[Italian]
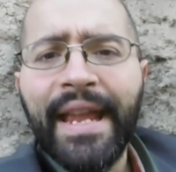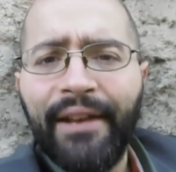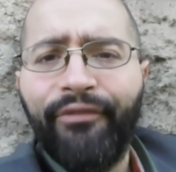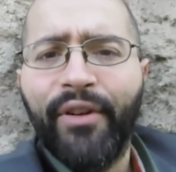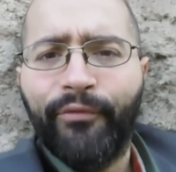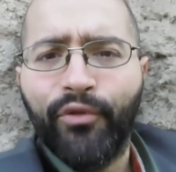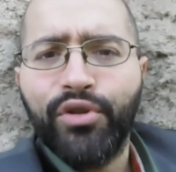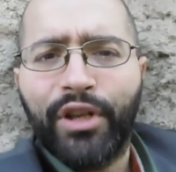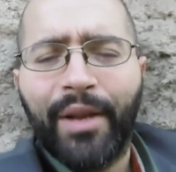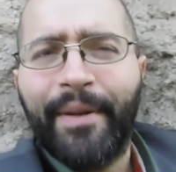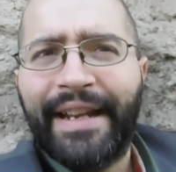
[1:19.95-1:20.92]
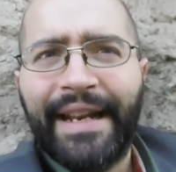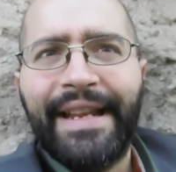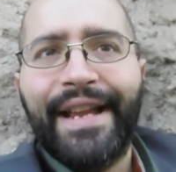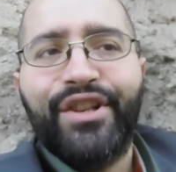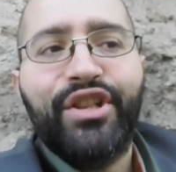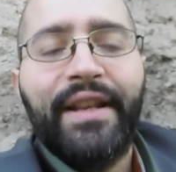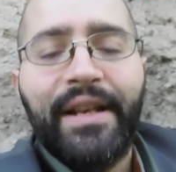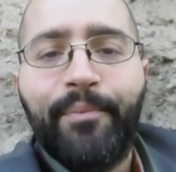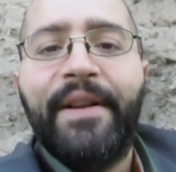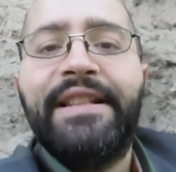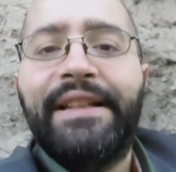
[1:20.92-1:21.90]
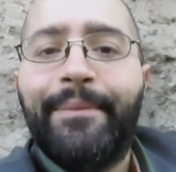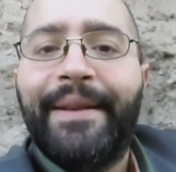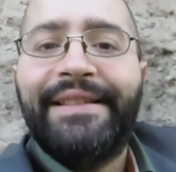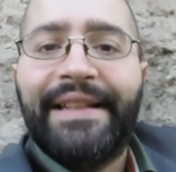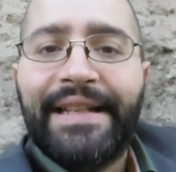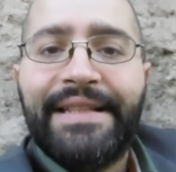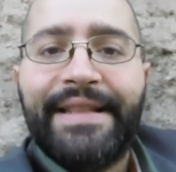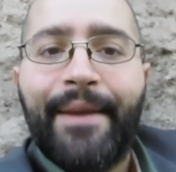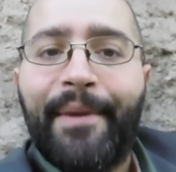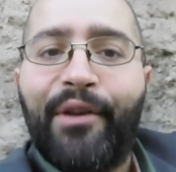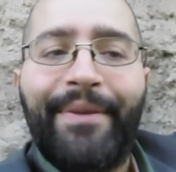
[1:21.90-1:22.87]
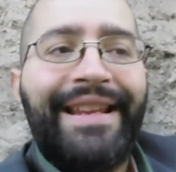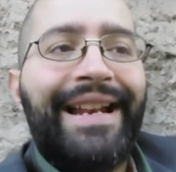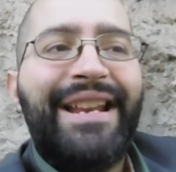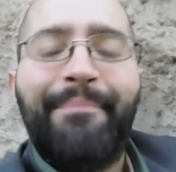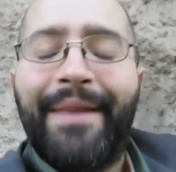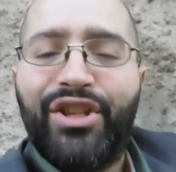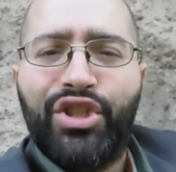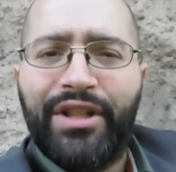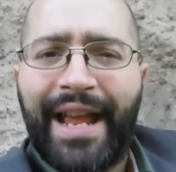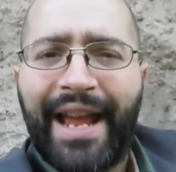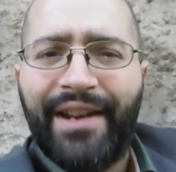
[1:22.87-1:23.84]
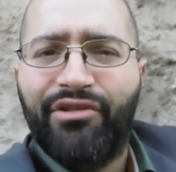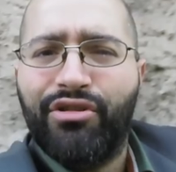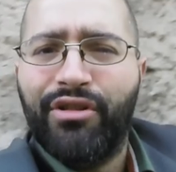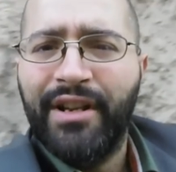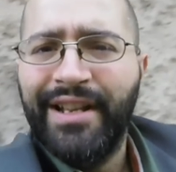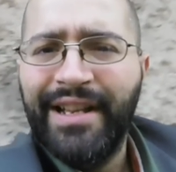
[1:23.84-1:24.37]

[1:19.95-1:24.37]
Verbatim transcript: il film funziona perché riesce nell'impresa di mettere insieme l'immaginario